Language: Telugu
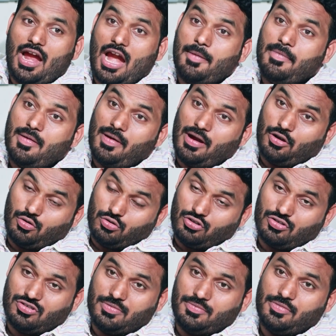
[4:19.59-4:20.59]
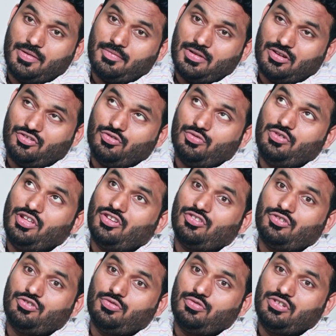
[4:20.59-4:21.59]
అండ్ మేము ఆ టూ థౌజండ్ మెంబర్స్
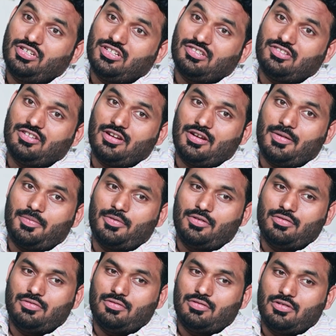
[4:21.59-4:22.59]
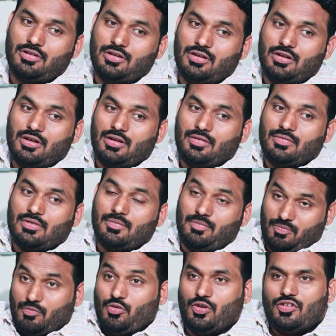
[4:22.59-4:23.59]
జూనియర్స్ షూట్ చేస్తున్నప్పుడు
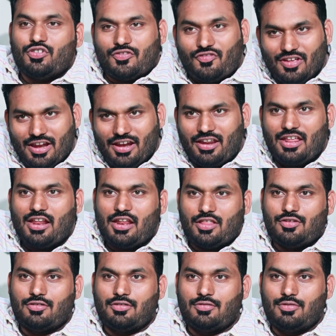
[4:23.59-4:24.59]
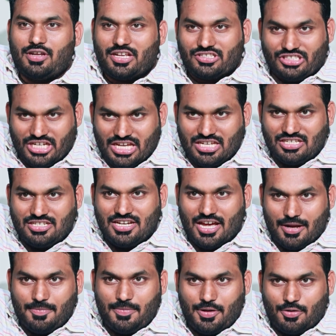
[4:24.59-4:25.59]
యూ షుడ్ ఫీల్ రియల్ ఏదో ఊరికే స్టేజ్డ్గా
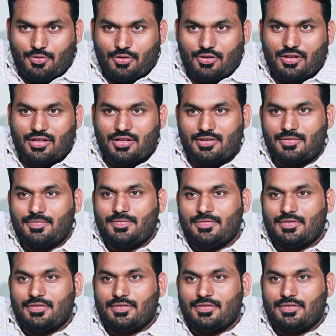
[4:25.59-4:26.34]
అనిపించకూడదు కదా